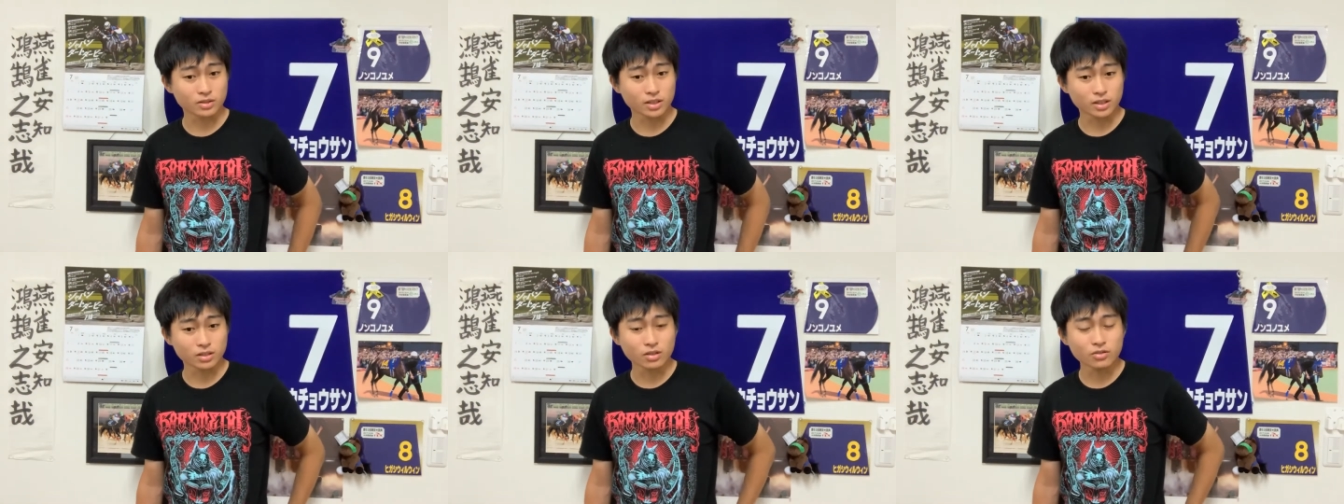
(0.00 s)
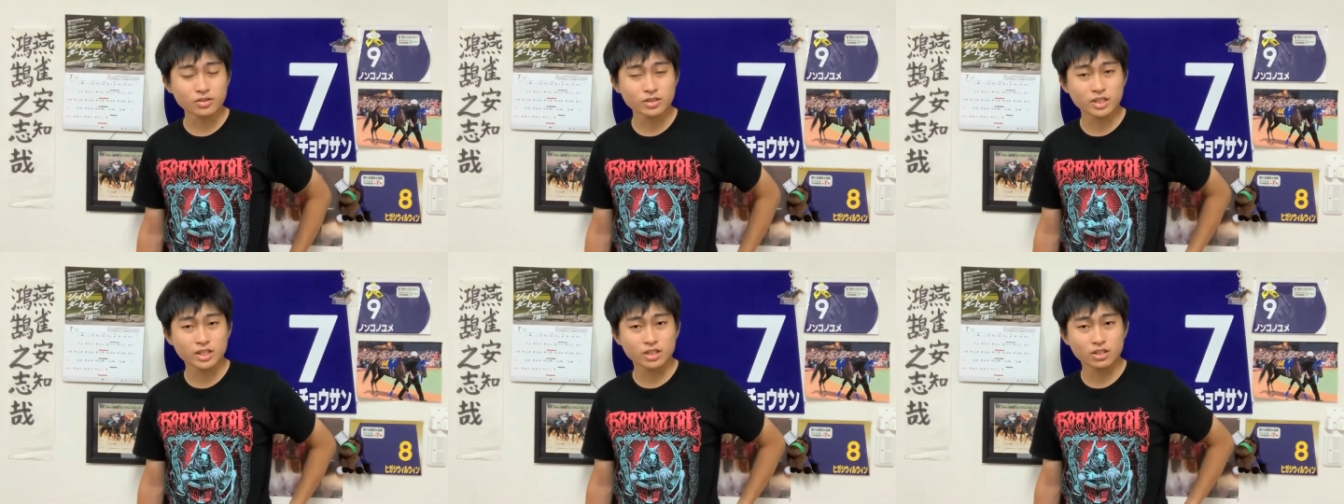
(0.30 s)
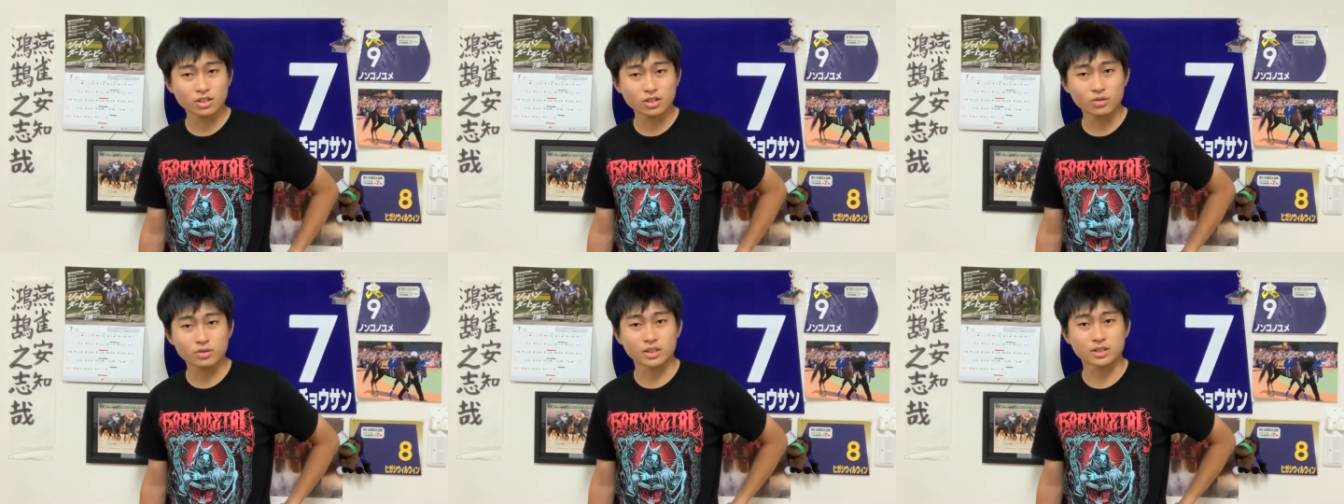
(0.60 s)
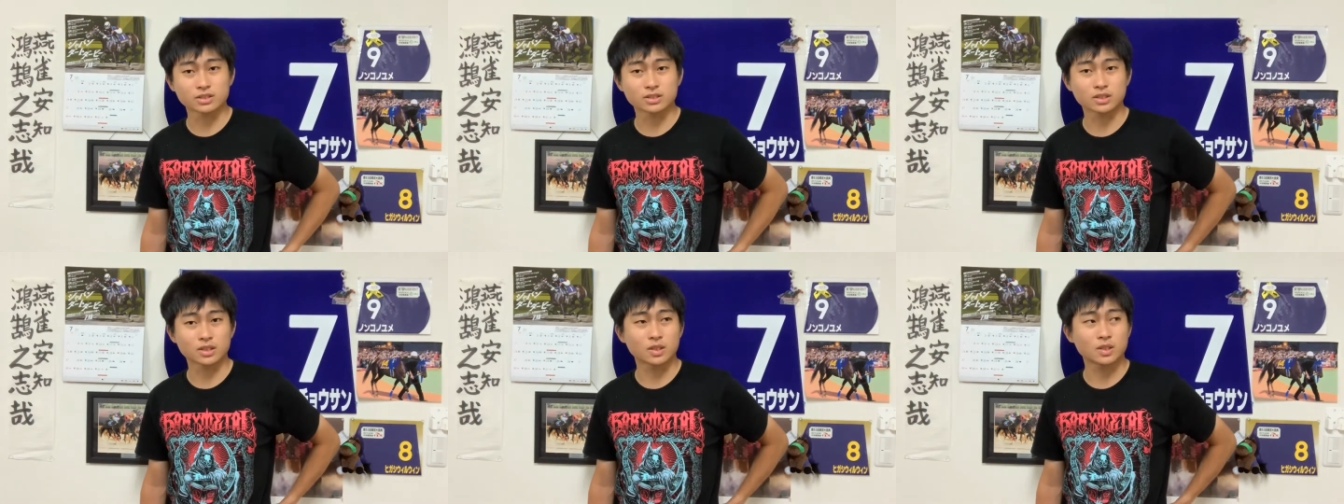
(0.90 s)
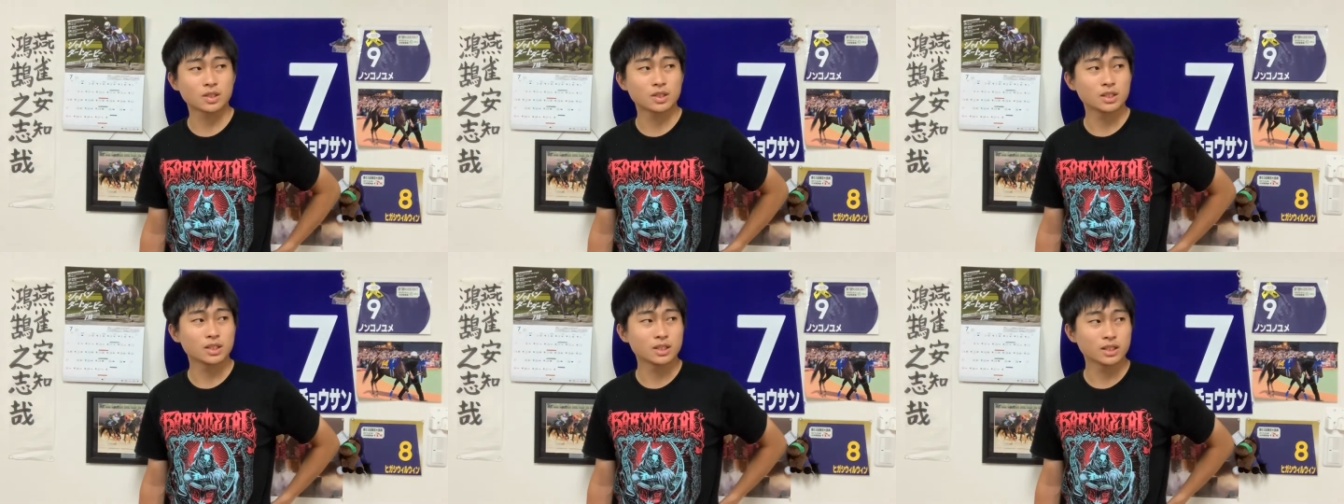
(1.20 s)
結局筋量なんですよ
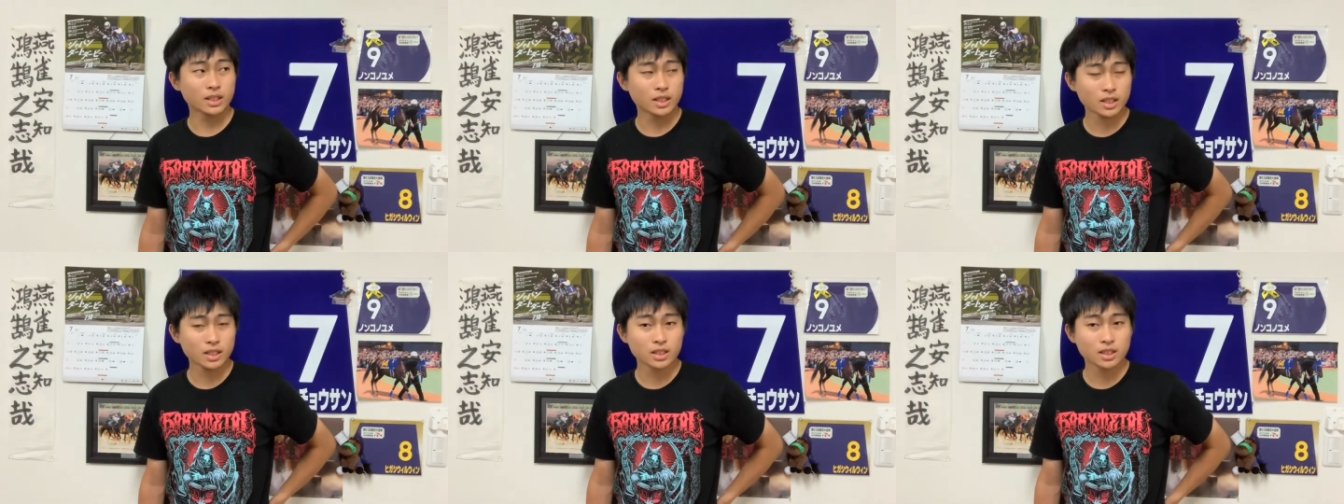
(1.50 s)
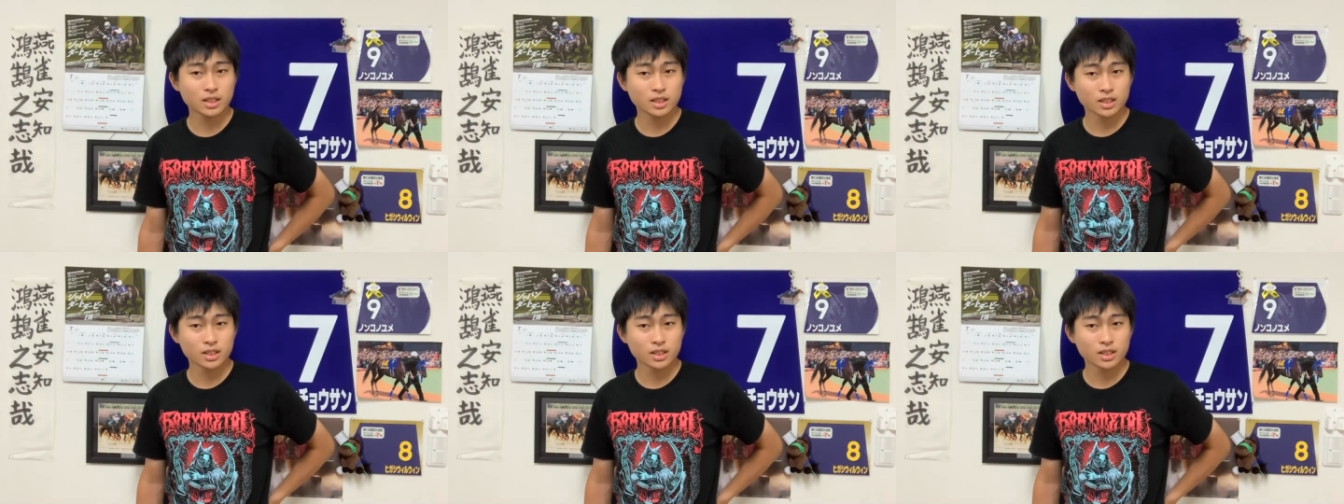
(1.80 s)
ね